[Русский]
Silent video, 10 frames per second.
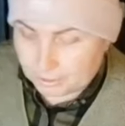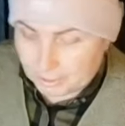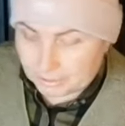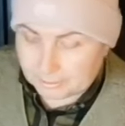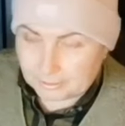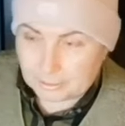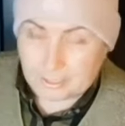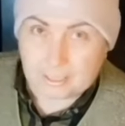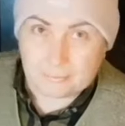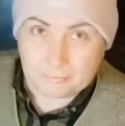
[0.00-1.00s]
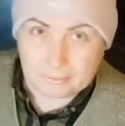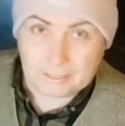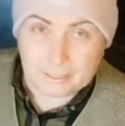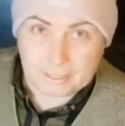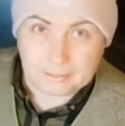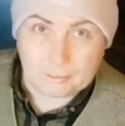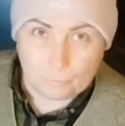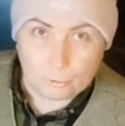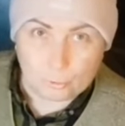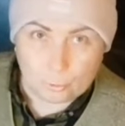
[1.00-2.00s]
что не надо, а
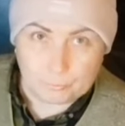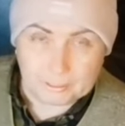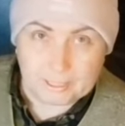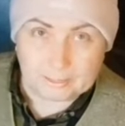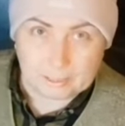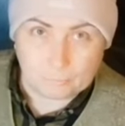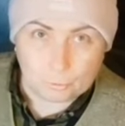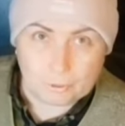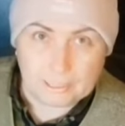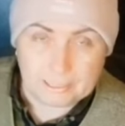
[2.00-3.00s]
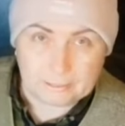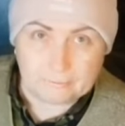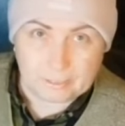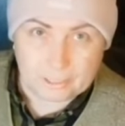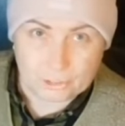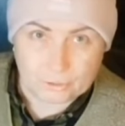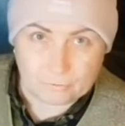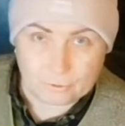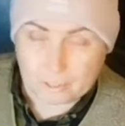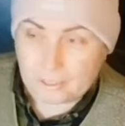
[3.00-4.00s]
это мой опыт. Я так много лет
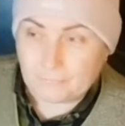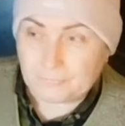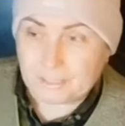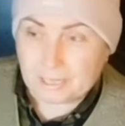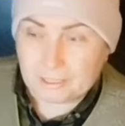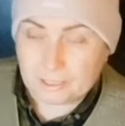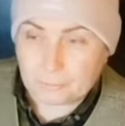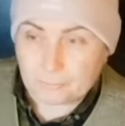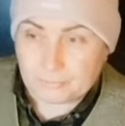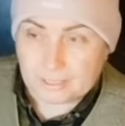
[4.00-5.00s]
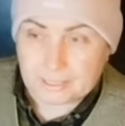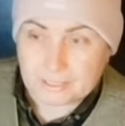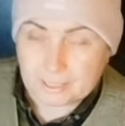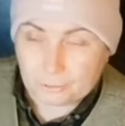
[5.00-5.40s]
выращиваю. Я из, на